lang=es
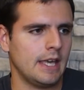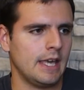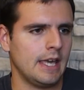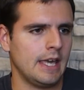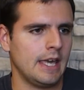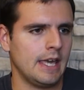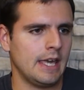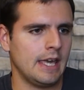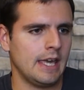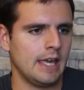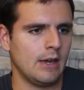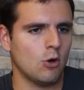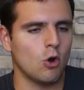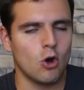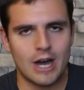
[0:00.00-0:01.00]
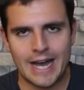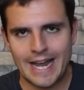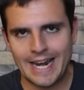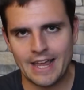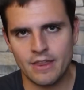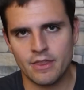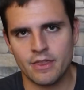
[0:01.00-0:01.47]
eh, o
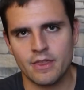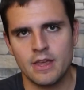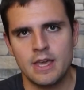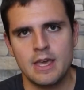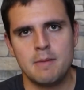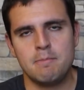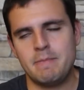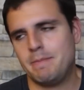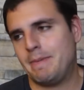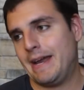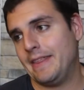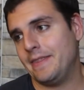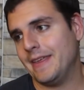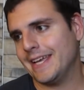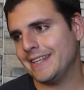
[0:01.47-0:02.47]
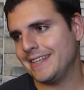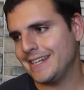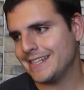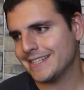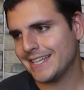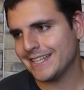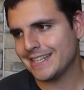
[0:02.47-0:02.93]
Haaland, me parece que
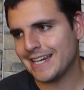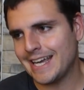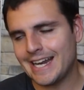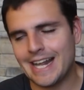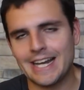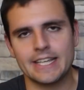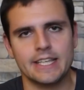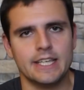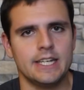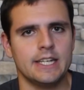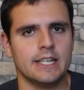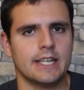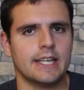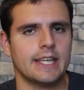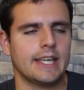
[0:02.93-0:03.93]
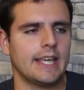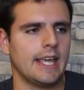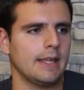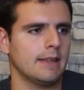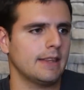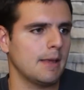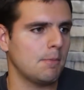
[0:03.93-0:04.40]
tienes que traer a alguien
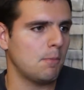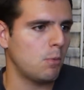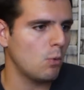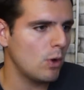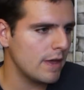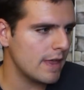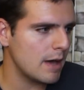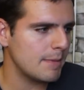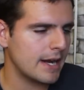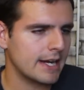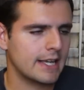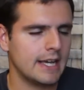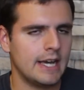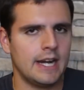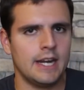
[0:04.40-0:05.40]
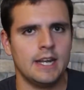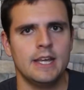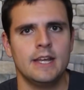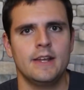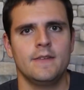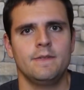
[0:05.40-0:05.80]
que te pueda marcar